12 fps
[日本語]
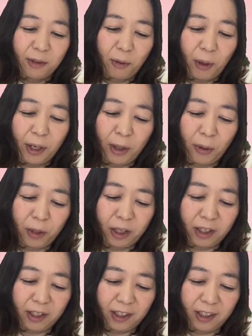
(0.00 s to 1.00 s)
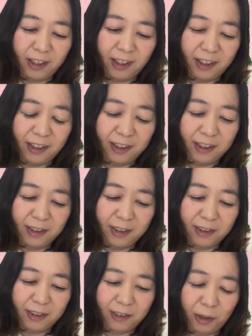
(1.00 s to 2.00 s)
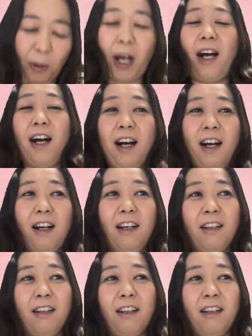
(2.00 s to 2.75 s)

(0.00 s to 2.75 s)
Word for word: これを機にとか